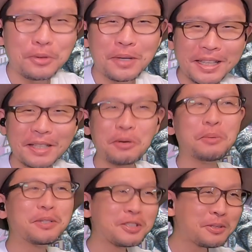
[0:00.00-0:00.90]
物語
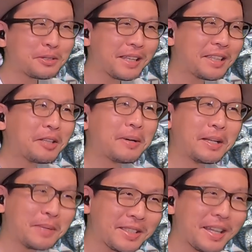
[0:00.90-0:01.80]
面白くなってま
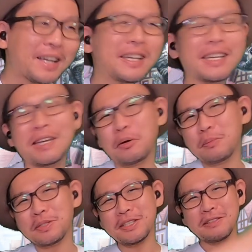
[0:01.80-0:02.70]
いりました。えー、
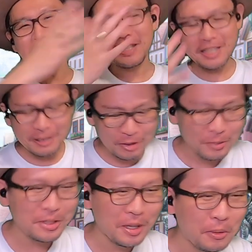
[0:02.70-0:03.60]
オープニング、エンディングと
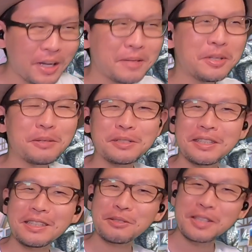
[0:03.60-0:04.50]
もにね、他に魅力
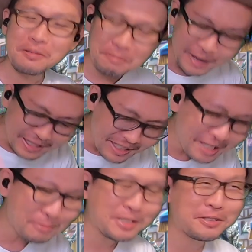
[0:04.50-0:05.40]
的な女性いっぱい出
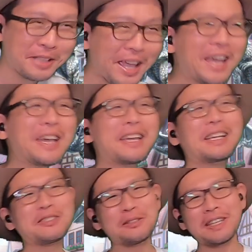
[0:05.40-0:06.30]
ていますので、
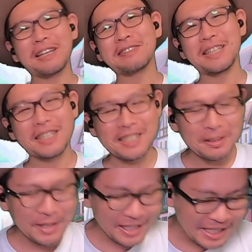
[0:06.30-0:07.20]
えー、そのキャラクターたち
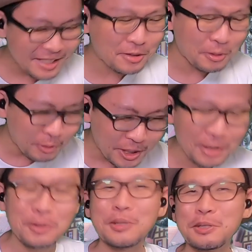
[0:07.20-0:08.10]
がまたいつどこで
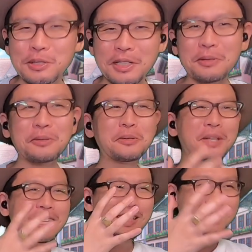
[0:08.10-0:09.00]
登場して、どのよう
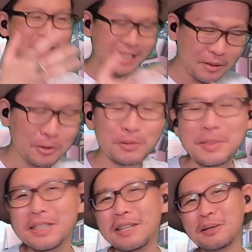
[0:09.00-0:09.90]
な形でね、この
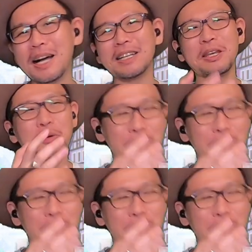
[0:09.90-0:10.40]
みんなと関係